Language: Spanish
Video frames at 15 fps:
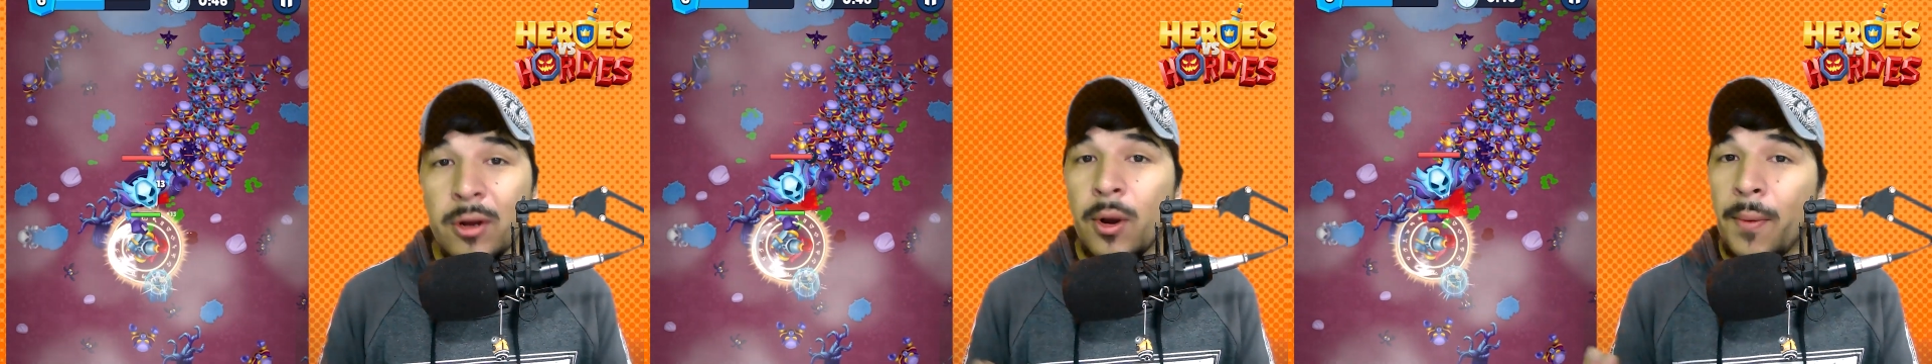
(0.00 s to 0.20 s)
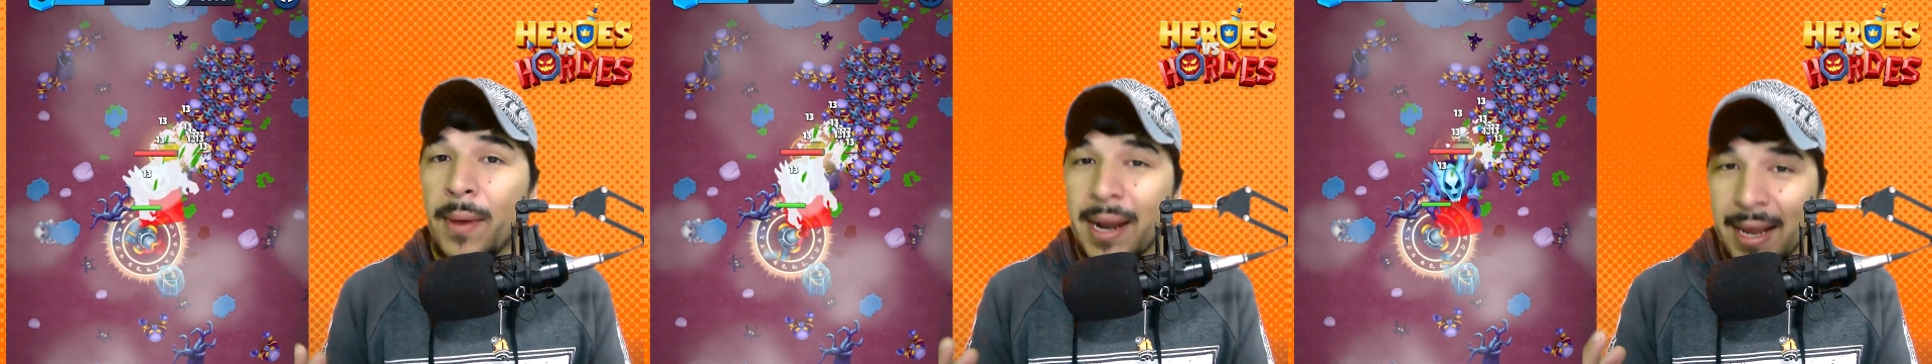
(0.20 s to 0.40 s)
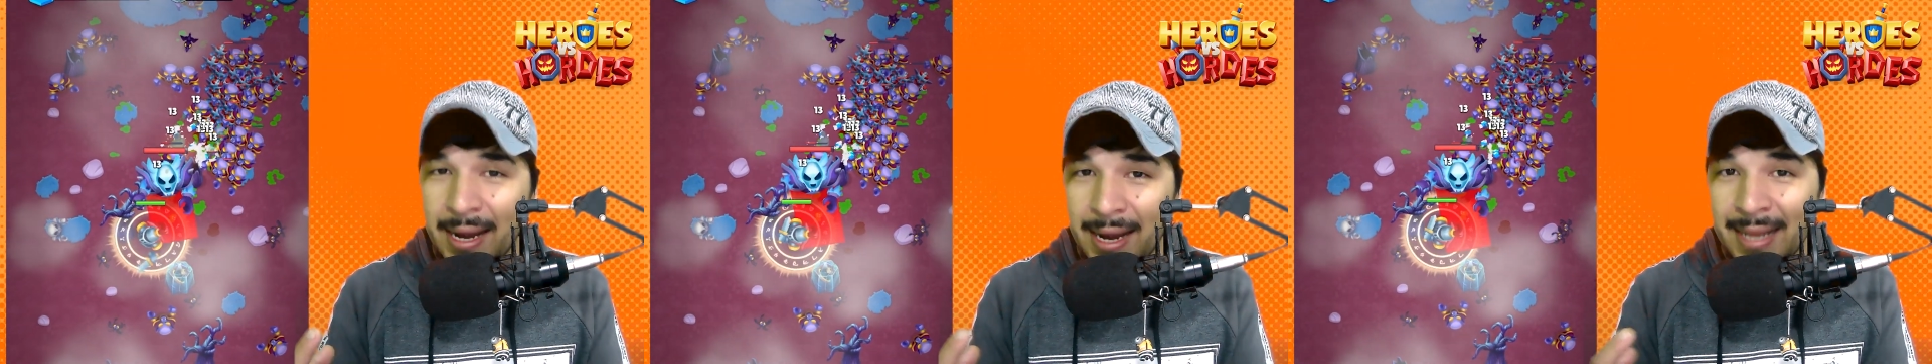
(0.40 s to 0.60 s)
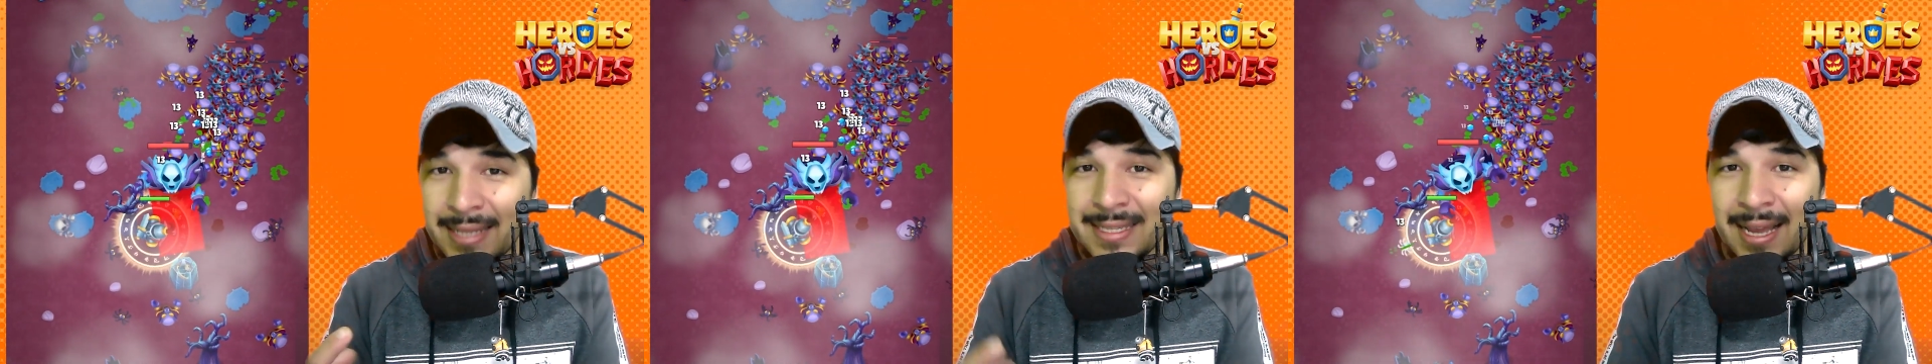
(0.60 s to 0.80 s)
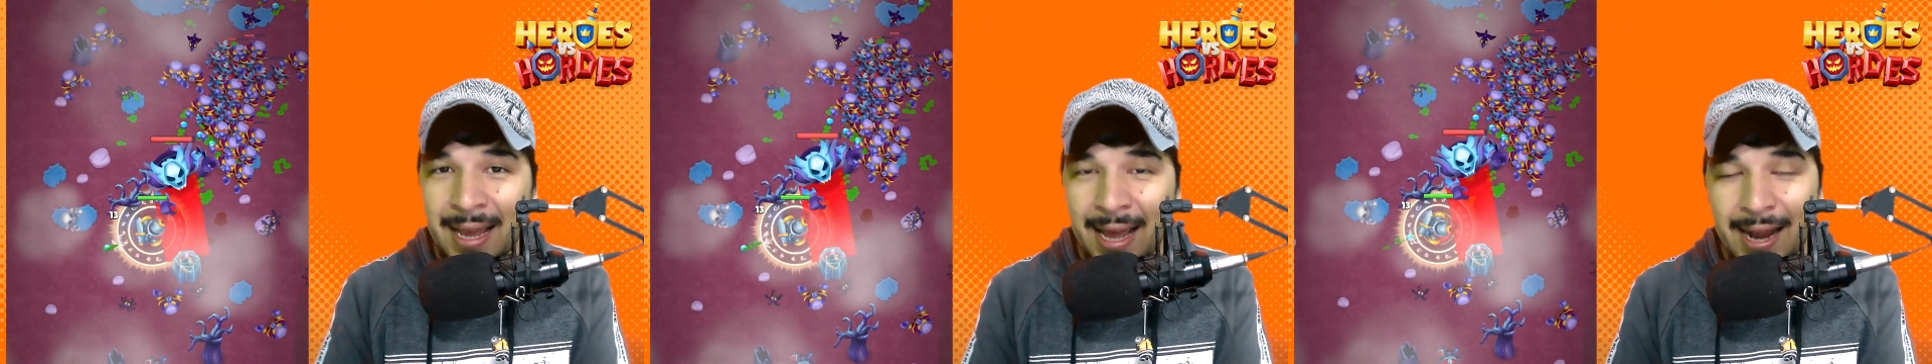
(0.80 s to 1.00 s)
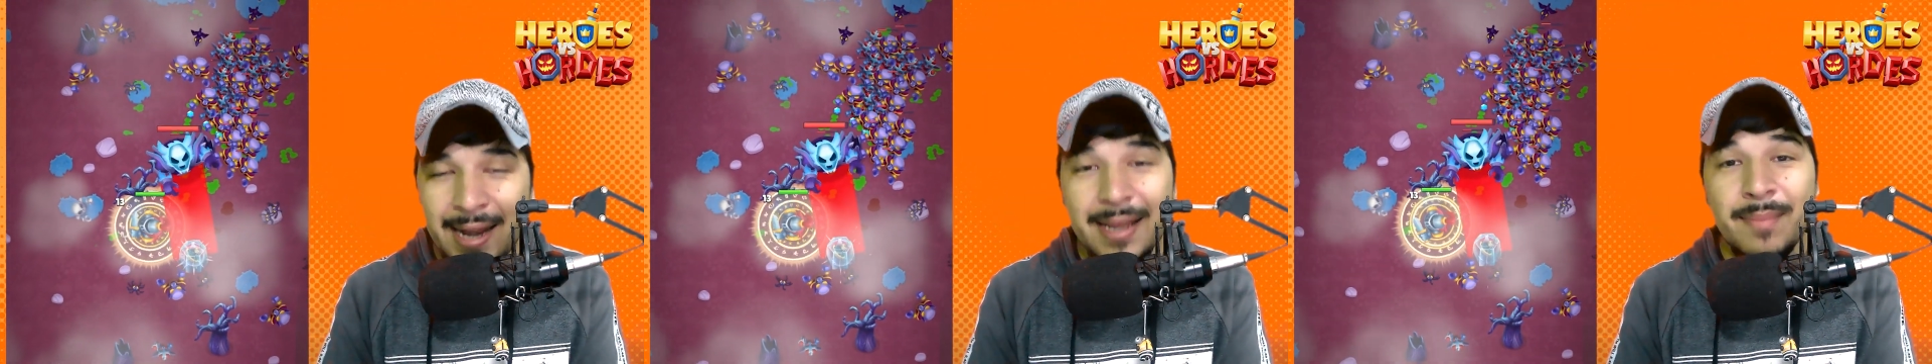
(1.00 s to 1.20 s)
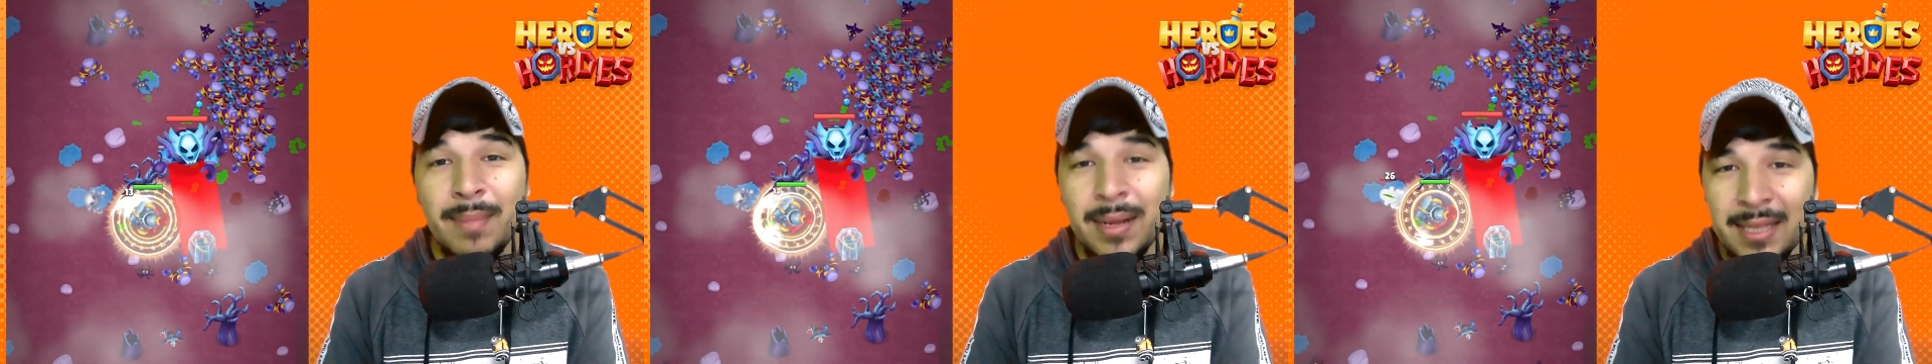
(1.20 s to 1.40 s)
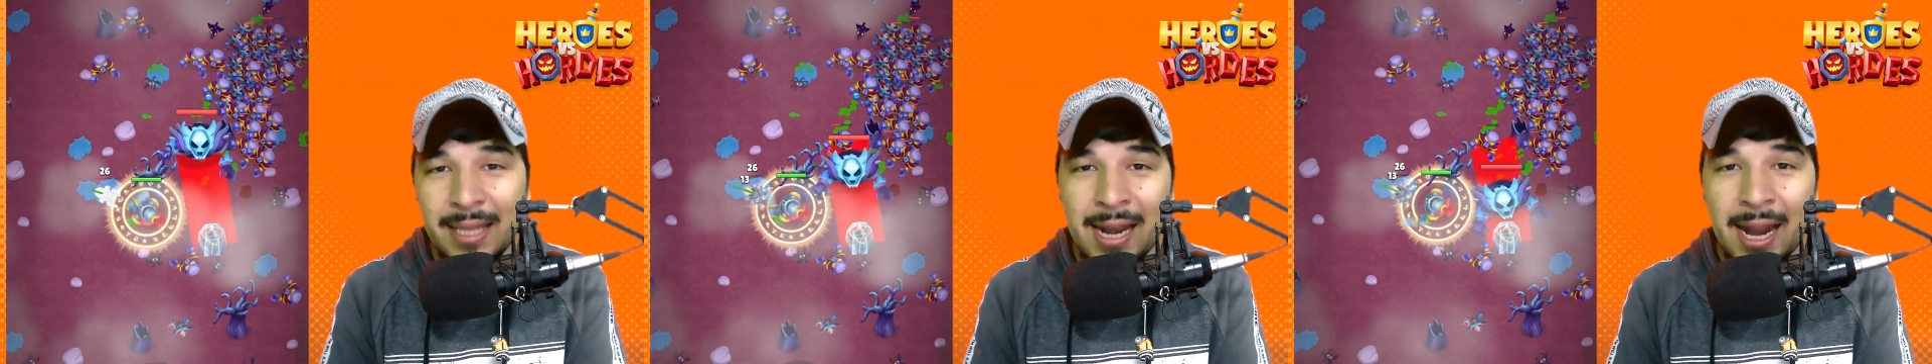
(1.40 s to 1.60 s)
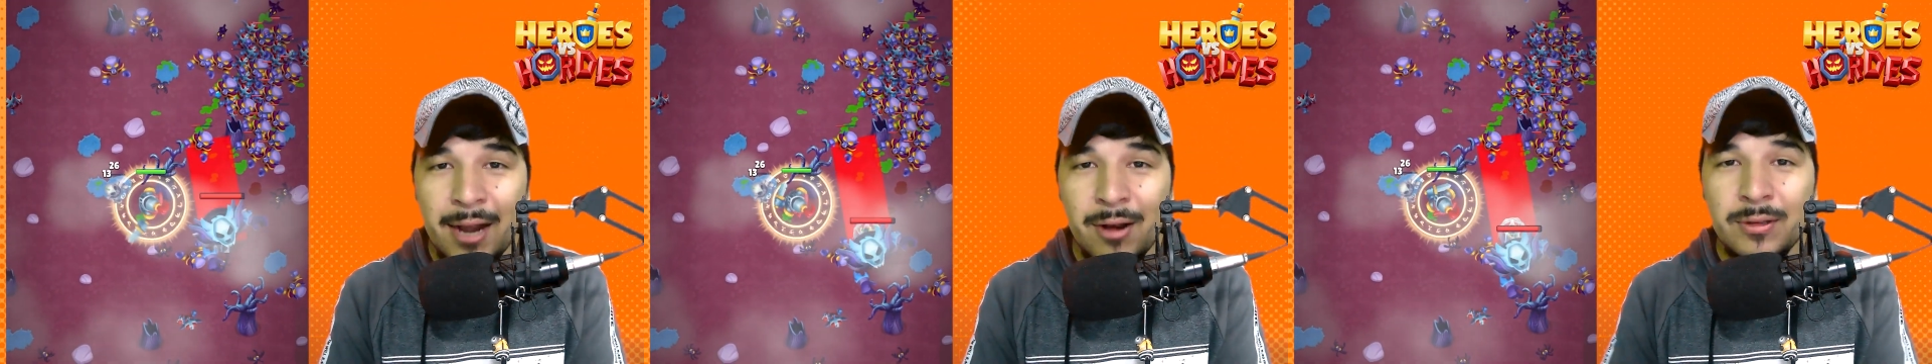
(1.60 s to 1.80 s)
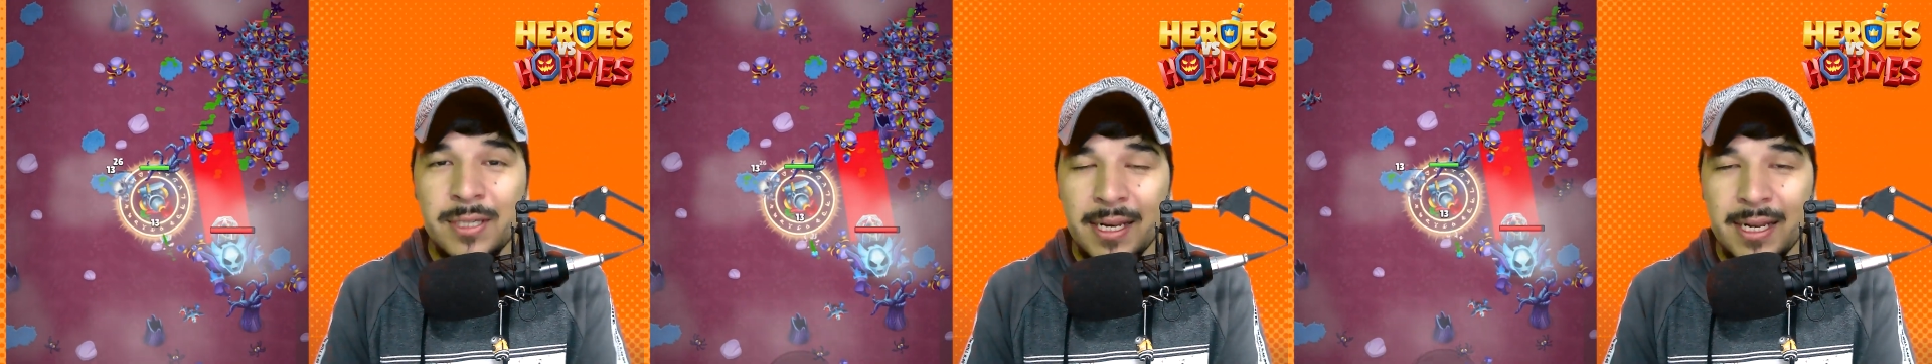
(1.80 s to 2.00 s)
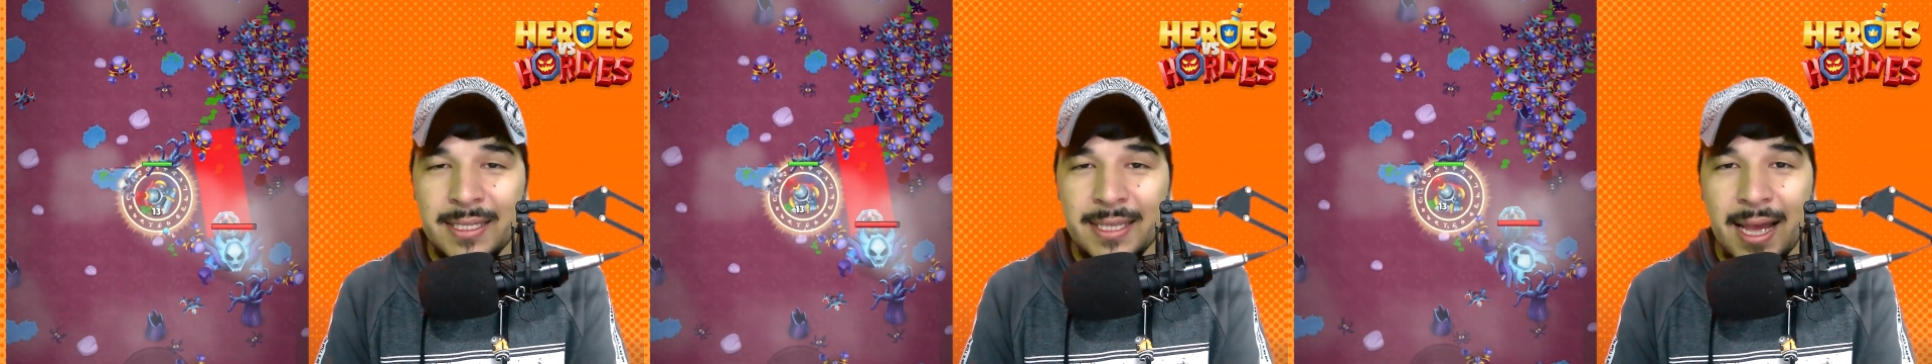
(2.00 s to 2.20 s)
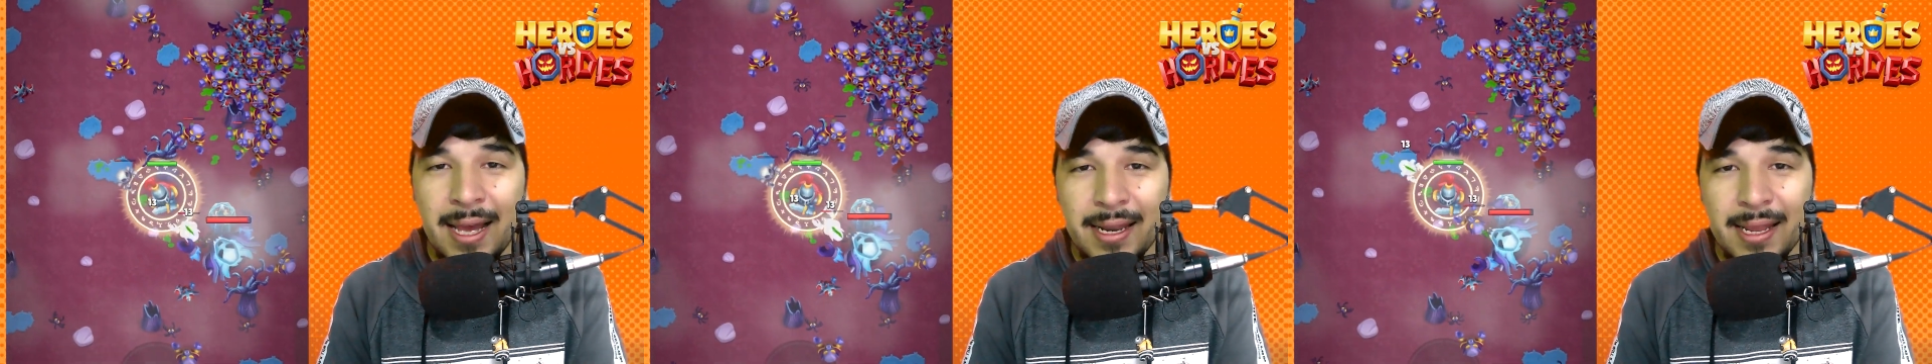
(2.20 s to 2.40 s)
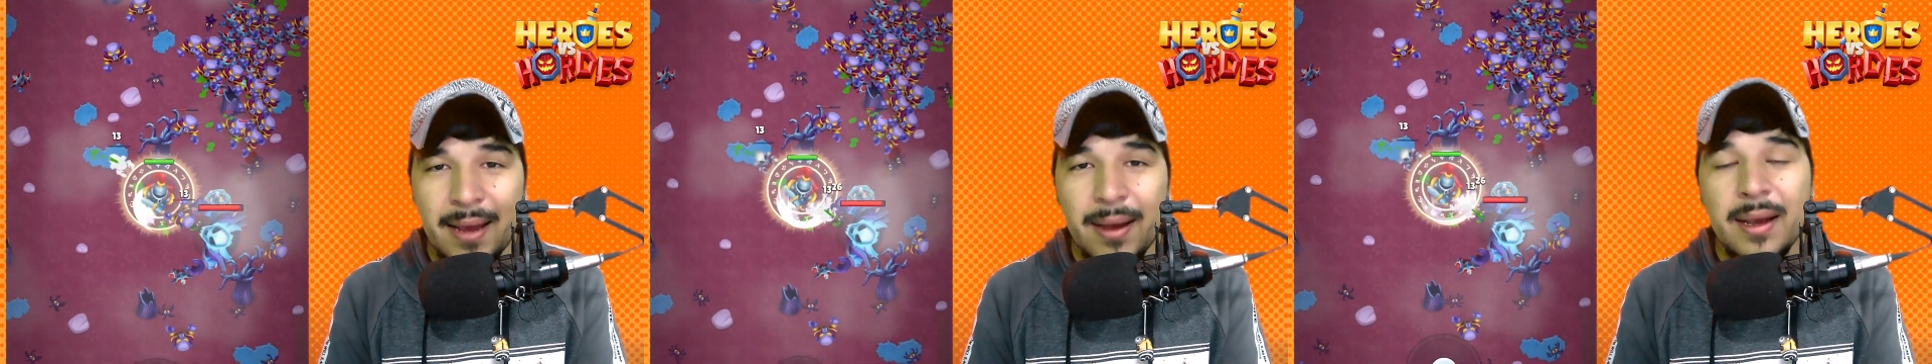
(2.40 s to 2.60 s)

nos van a querer encerrar y mantenernos en esa área